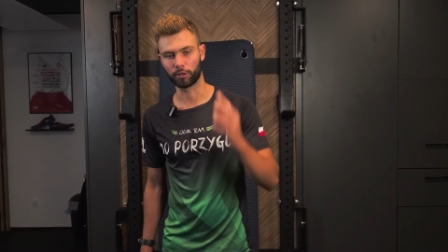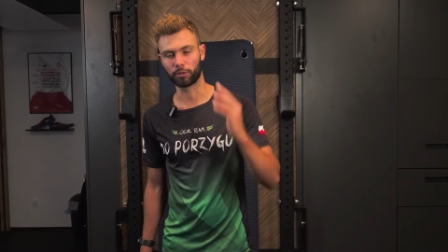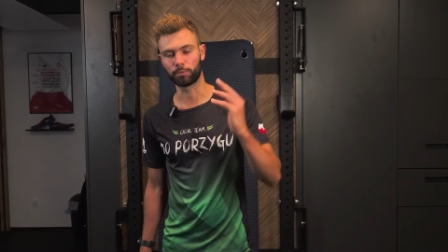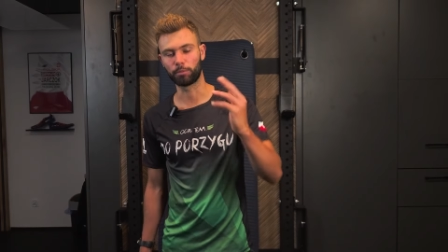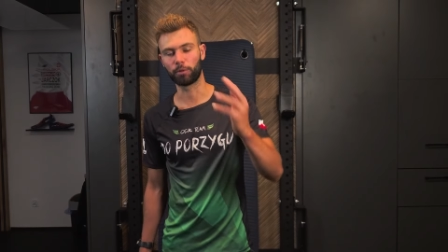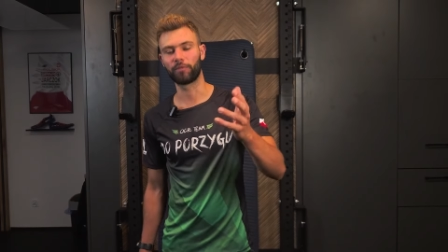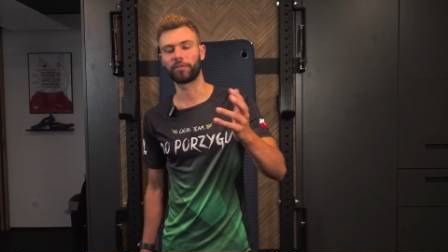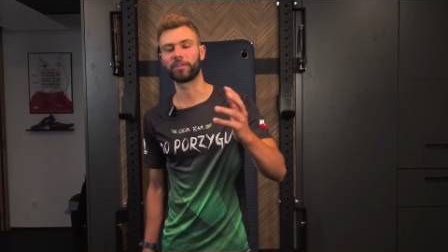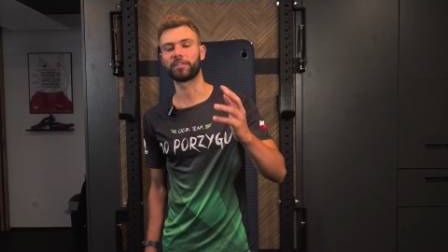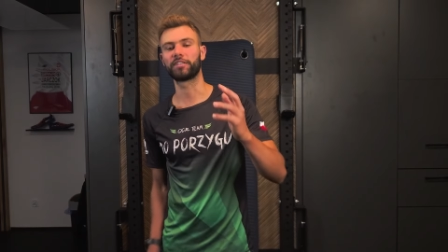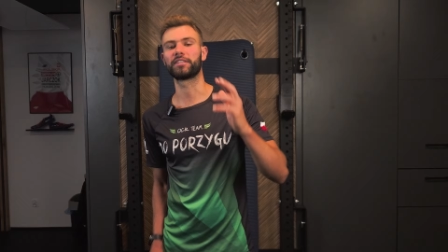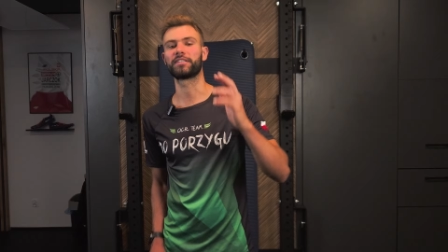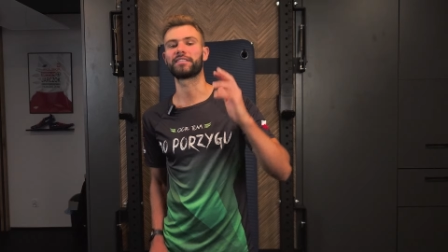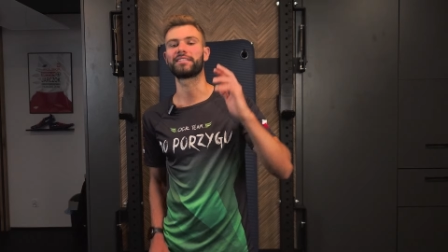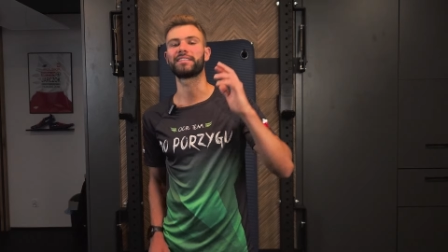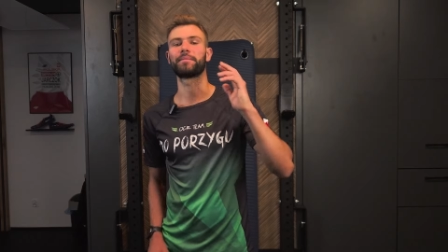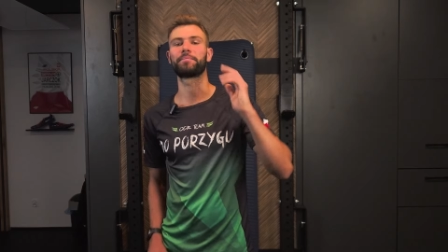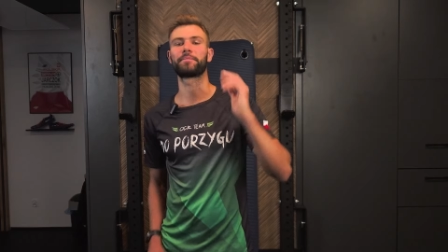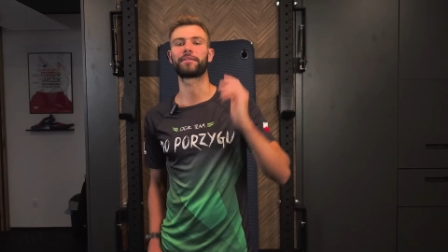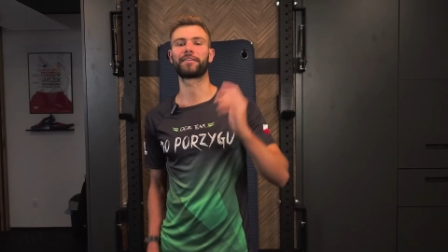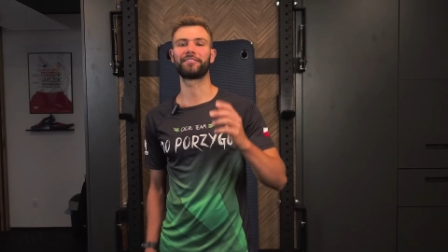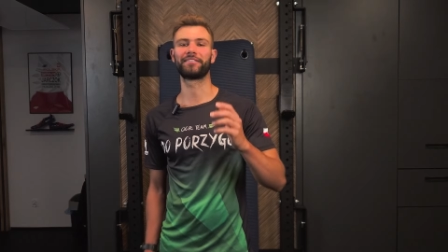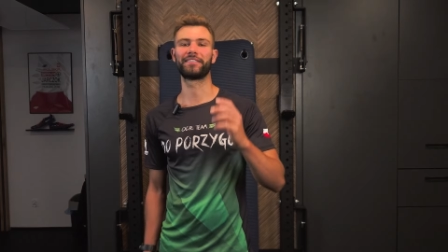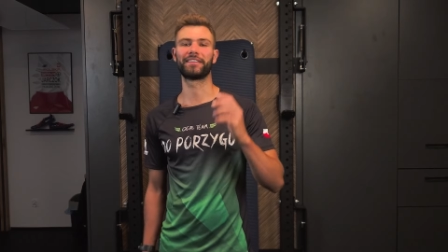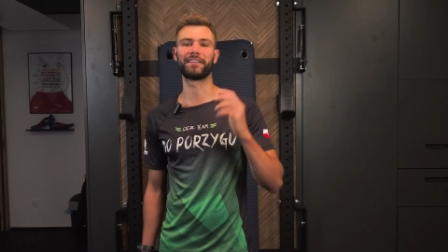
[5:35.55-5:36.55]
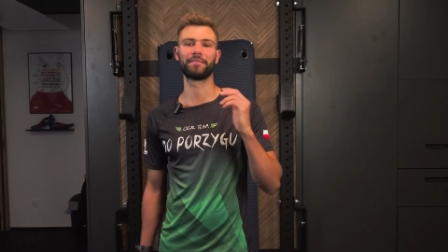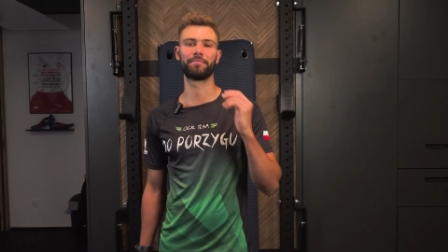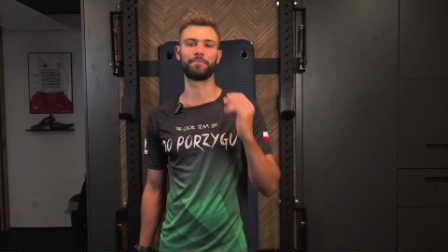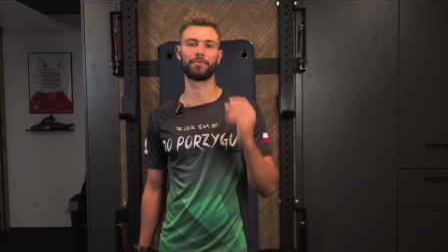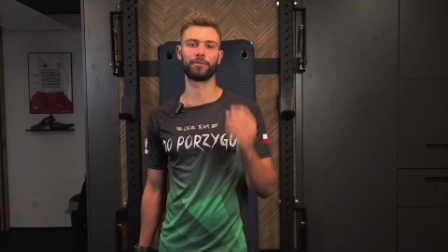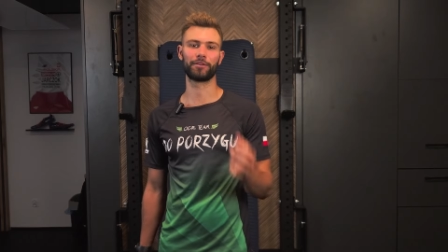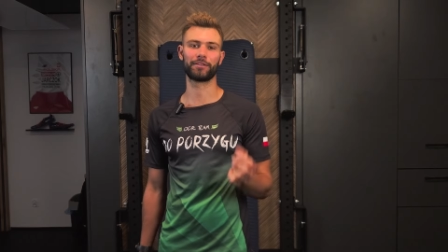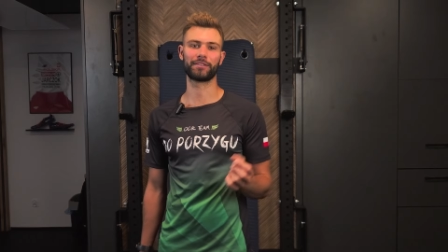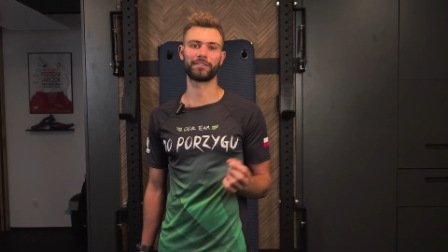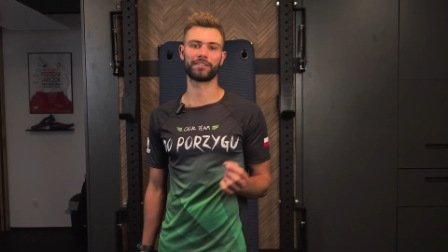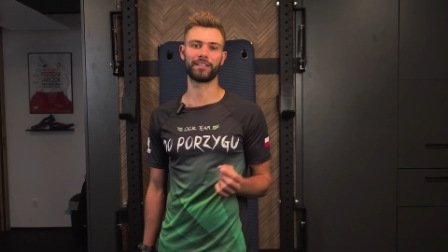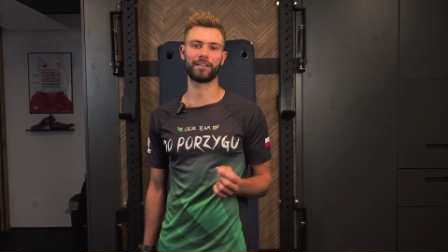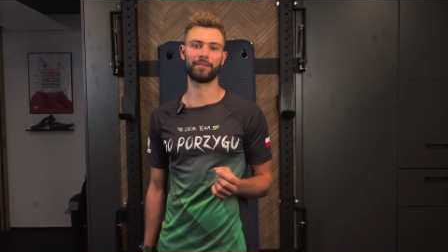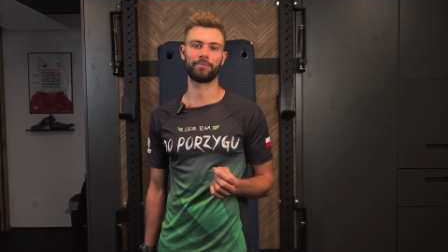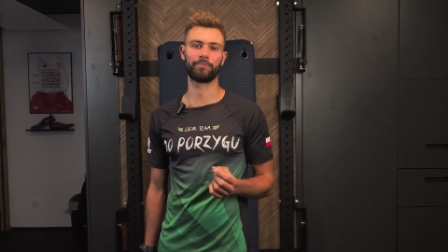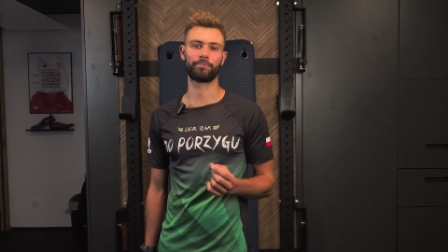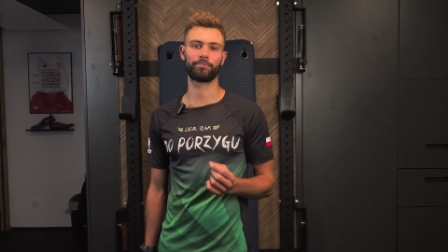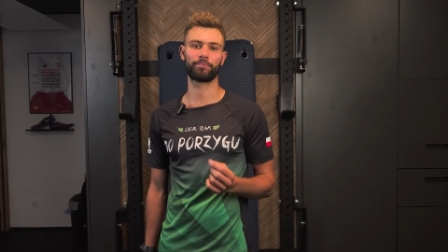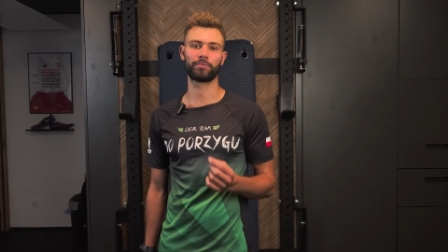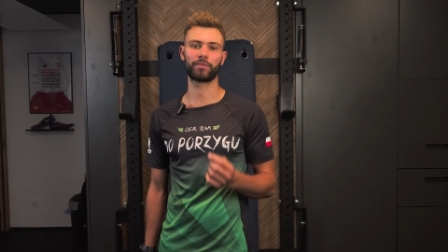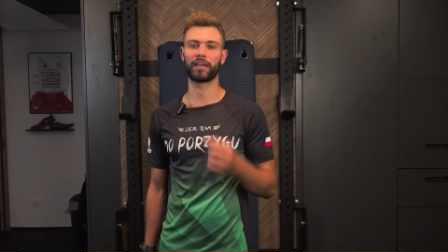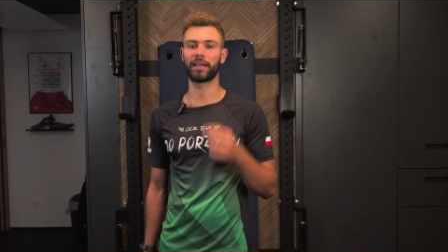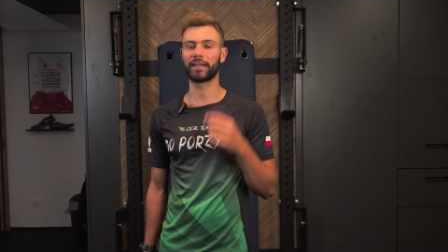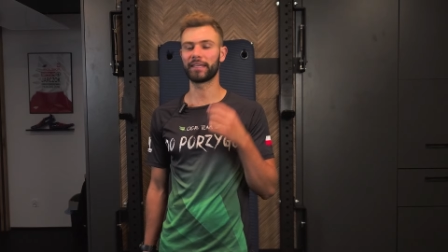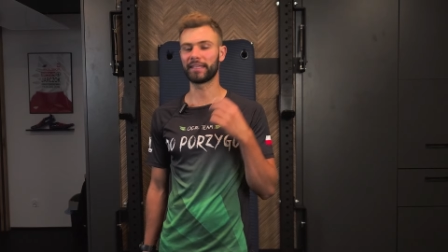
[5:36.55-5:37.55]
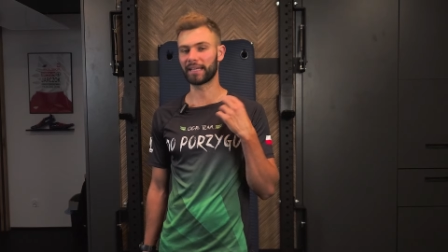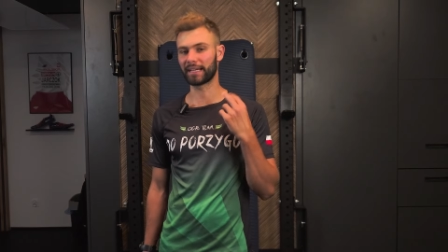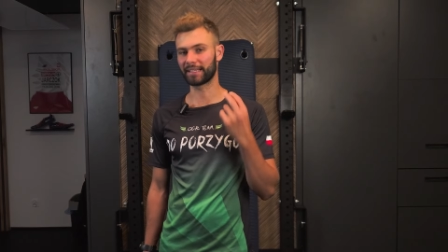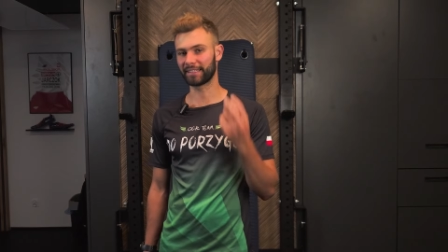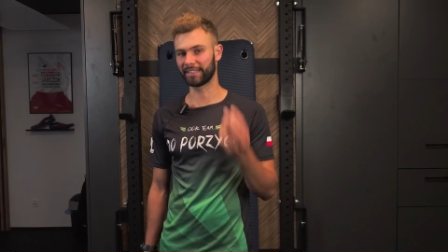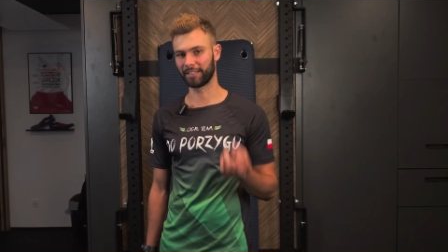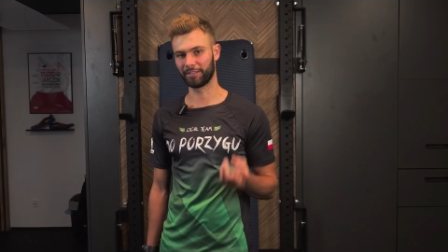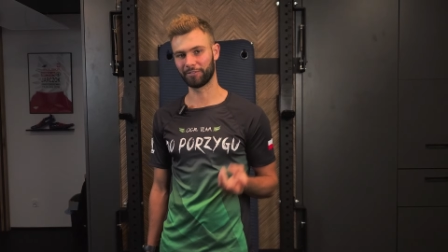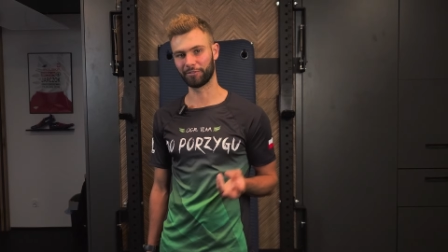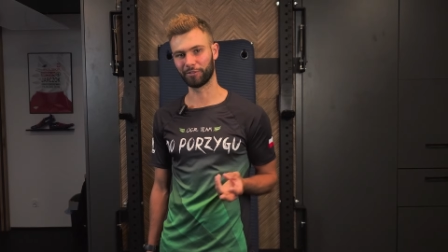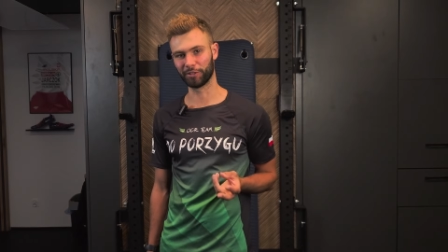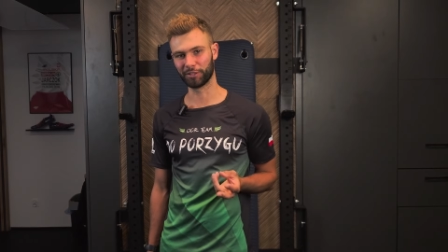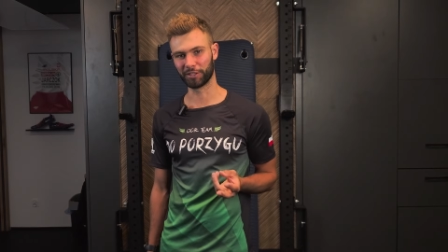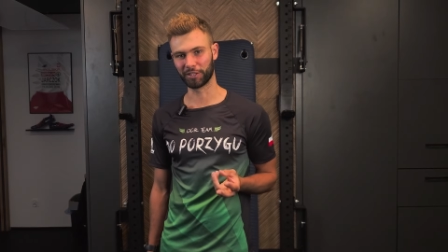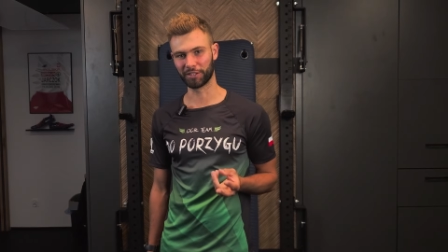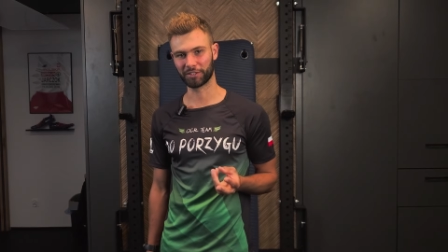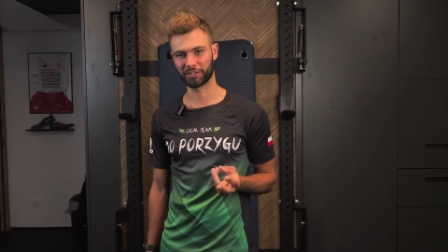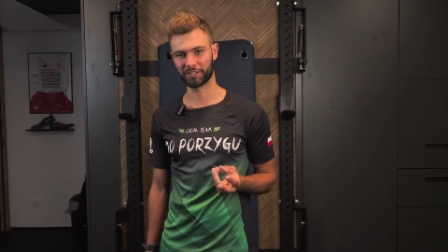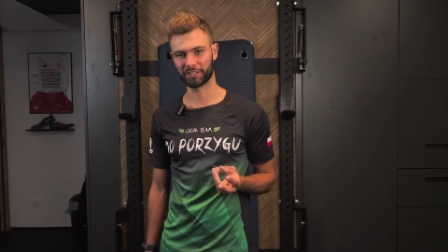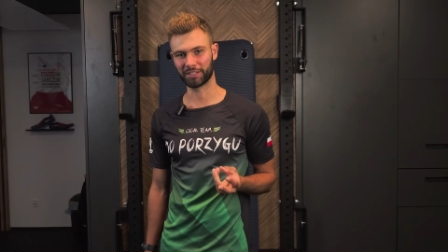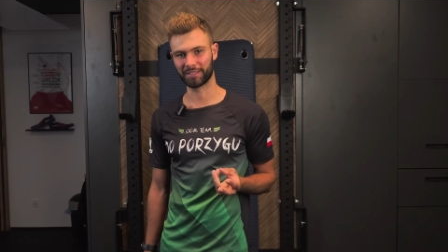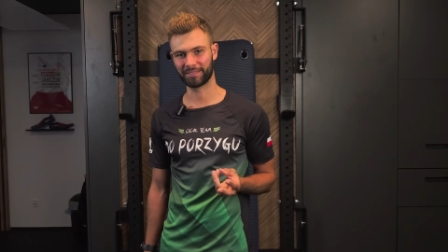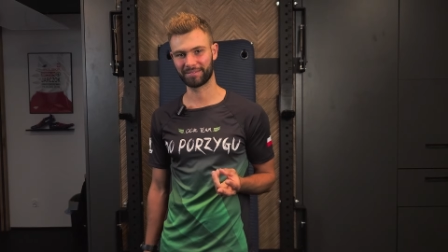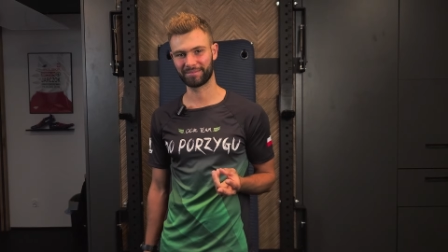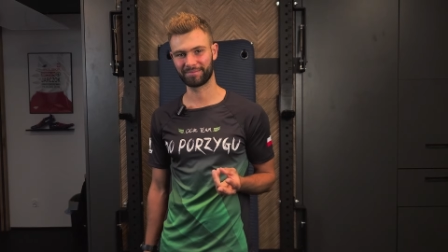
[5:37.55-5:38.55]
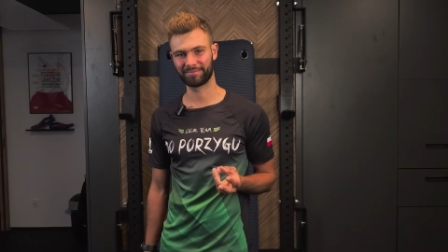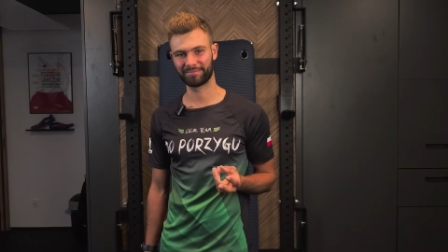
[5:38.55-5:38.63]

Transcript: Odpowiedź jest naprawdę prosta. Jak najwolniejsze.